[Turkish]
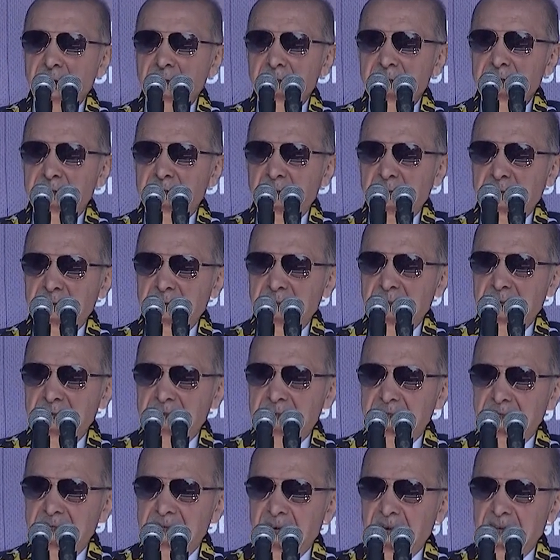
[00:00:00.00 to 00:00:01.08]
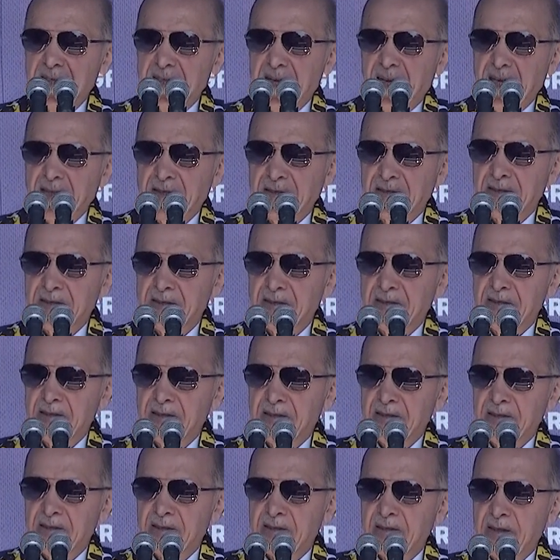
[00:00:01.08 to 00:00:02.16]
Aynı şekilde sizlerden
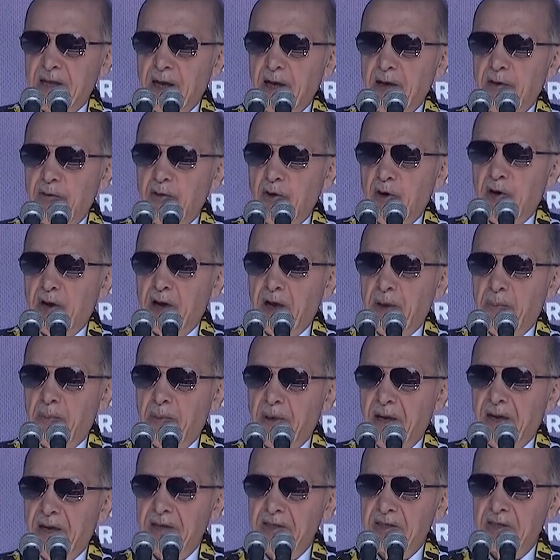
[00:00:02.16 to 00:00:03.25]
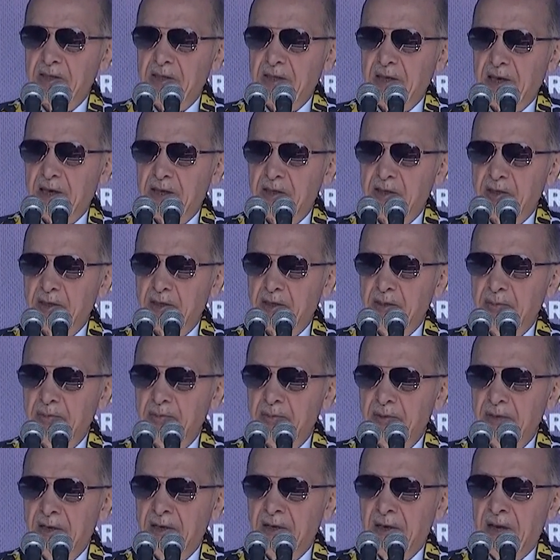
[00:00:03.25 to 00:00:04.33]
telefon rehberinizi karıştırıp
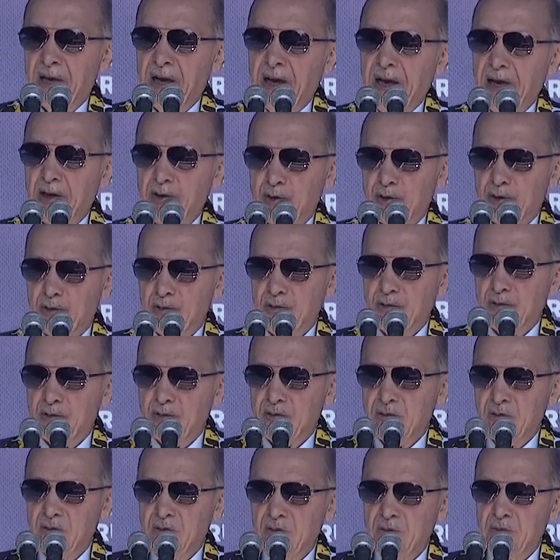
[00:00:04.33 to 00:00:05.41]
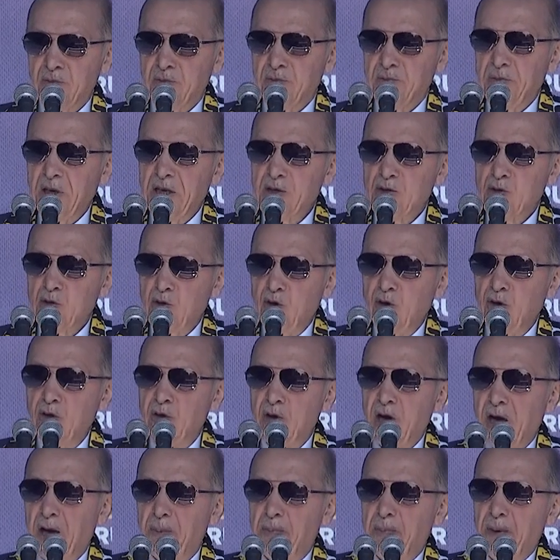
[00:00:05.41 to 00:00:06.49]
her gün
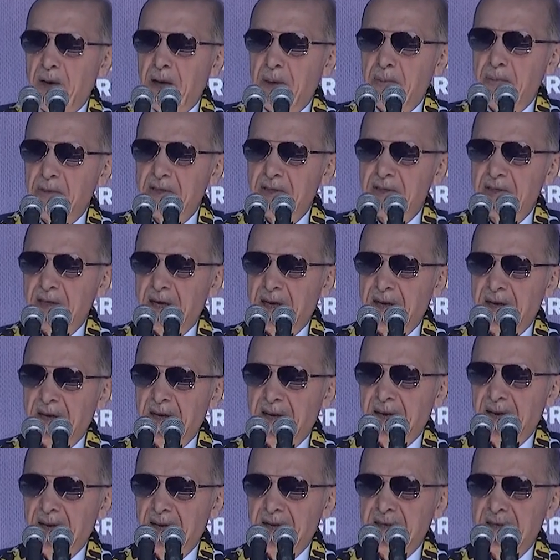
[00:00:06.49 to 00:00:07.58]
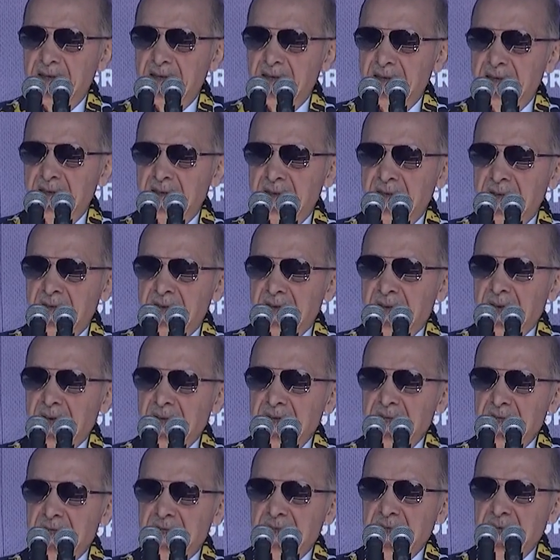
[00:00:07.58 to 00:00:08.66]
5-10 ahbabınızı arayarak
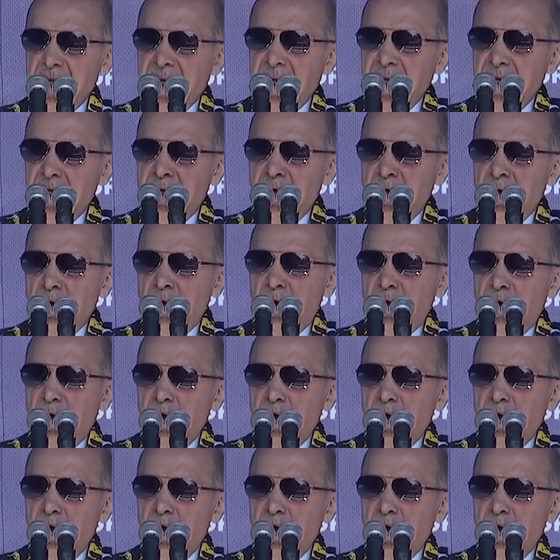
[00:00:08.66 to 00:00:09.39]
kendisine